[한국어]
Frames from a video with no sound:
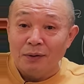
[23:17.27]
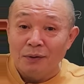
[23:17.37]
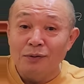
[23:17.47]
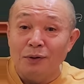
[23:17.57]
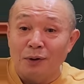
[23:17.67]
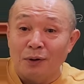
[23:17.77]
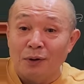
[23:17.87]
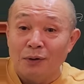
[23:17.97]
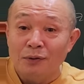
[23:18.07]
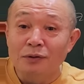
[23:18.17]
그죠?
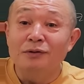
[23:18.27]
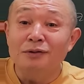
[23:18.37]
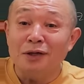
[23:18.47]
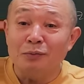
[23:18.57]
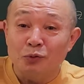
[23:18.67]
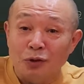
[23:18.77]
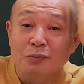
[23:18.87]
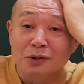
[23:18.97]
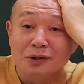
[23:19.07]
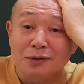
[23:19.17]
늙은 사람도
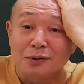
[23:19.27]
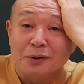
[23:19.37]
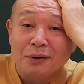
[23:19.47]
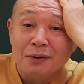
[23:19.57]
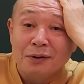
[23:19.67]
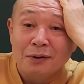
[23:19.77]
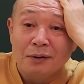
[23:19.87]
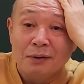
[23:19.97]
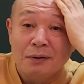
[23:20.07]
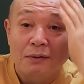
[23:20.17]
젊어지겠죠?
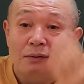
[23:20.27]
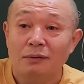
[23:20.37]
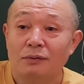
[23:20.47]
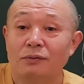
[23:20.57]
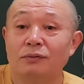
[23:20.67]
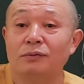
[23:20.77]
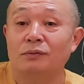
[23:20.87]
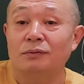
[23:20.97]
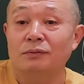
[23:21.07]
그런 거